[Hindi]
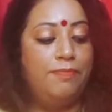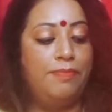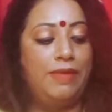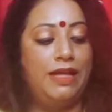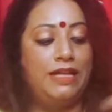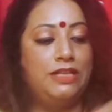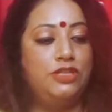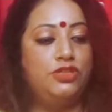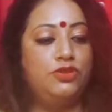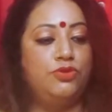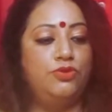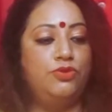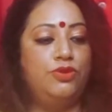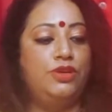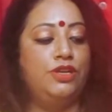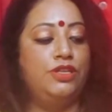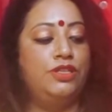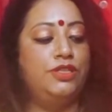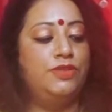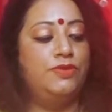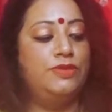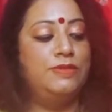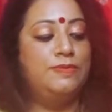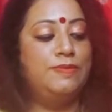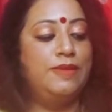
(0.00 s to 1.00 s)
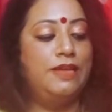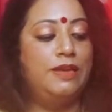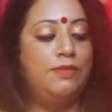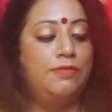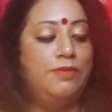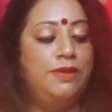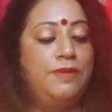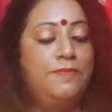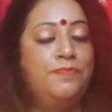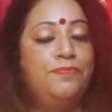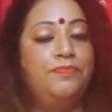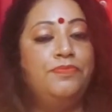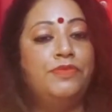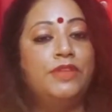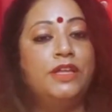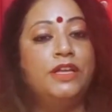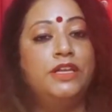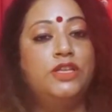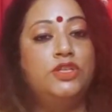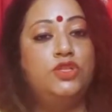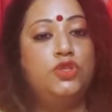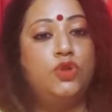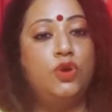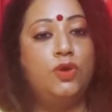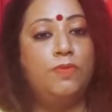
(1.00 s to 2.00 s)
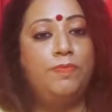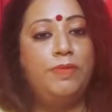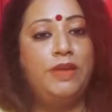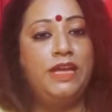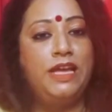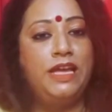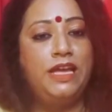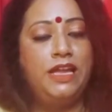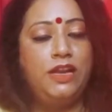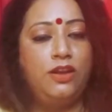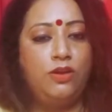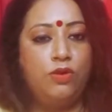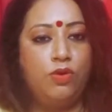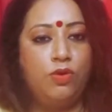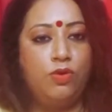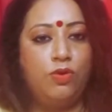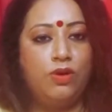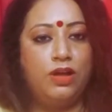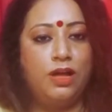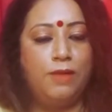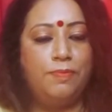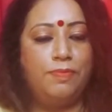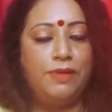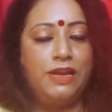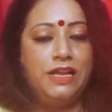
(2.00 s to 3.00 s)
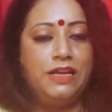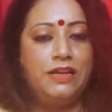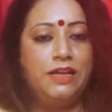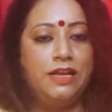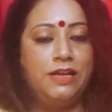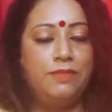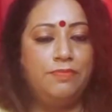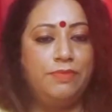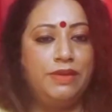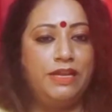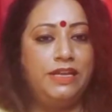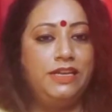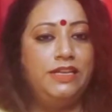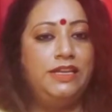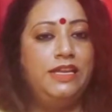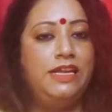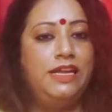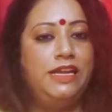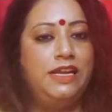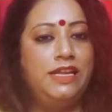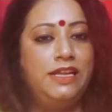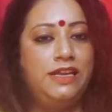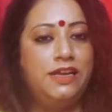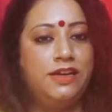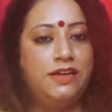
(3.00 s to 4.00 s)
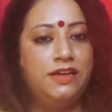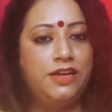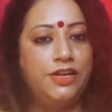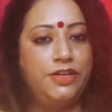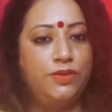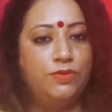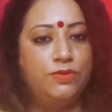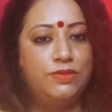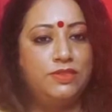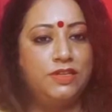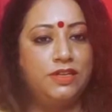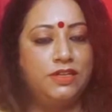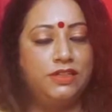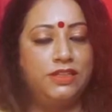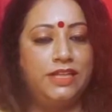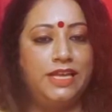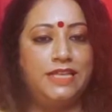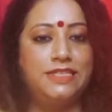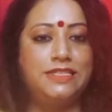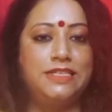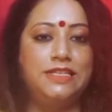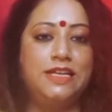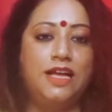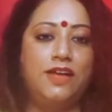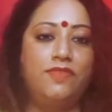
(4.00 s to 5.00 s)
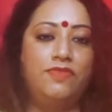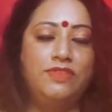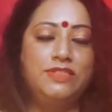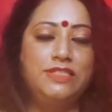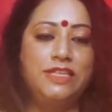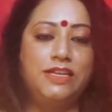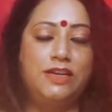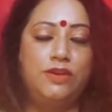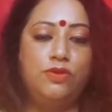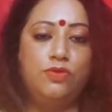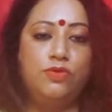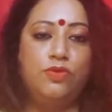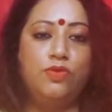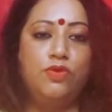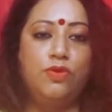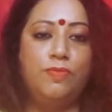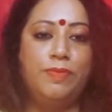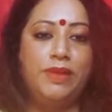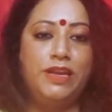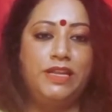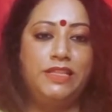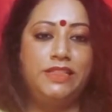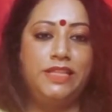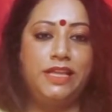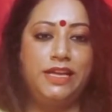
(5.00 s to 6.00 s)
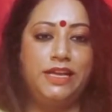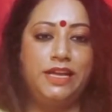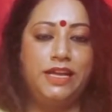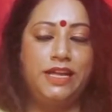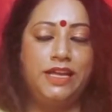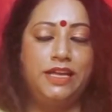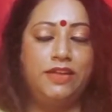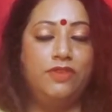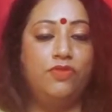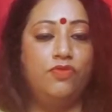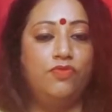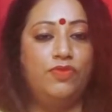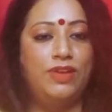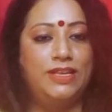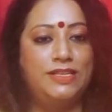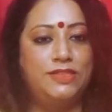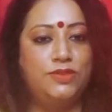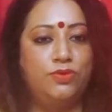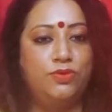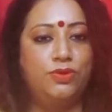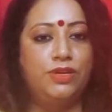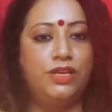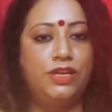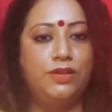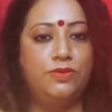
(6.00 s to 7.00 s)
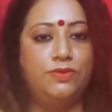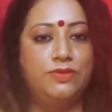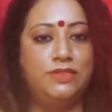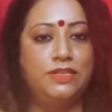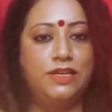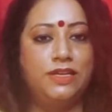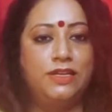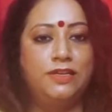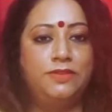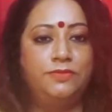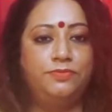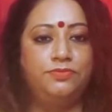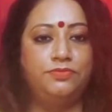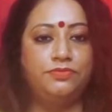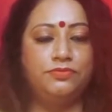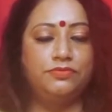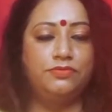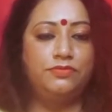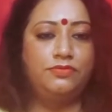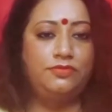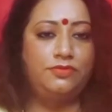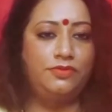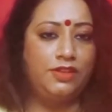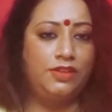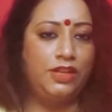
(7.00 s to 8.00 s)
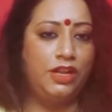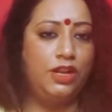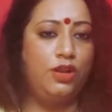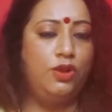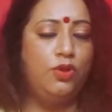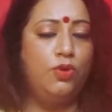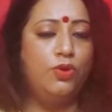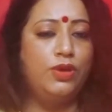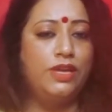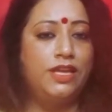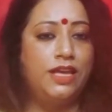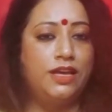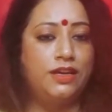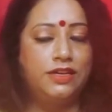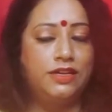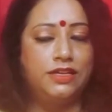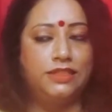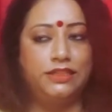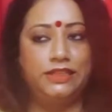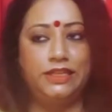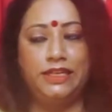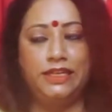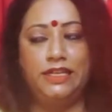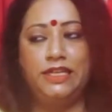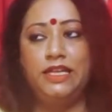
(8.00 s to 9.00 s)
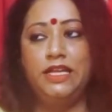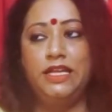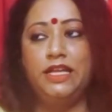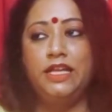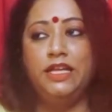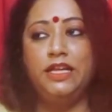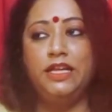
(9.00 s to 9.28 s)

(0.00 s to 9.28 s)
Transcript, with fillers: मैं आज शुरू करती हूँ इस बारे में जो भी लोग अपने घर में नीले रंग का यूज़ करते हैं ऐसे काफ़ी सारे लोगों को मैंने देखा है वास्तु के अनुसार लोग क्या करते हैं